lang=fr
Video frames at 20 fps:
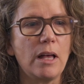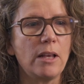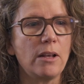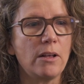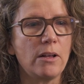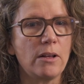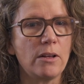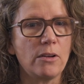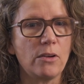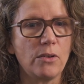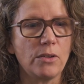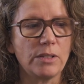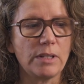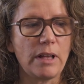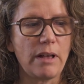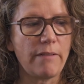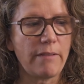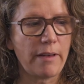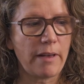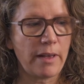Alors, on
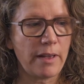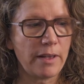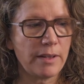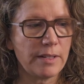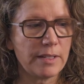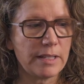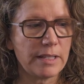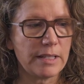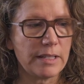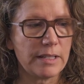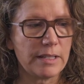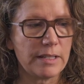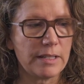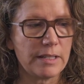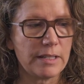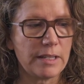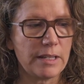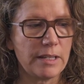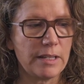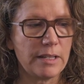travaille,
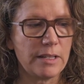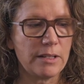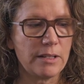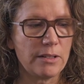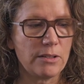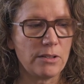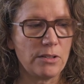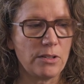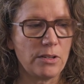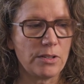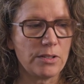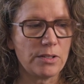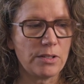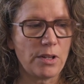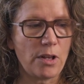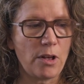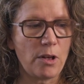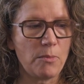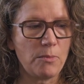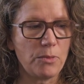c'est un
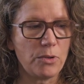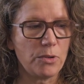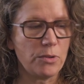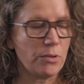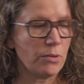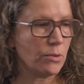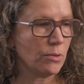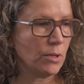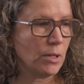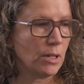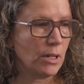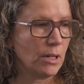ensemble de,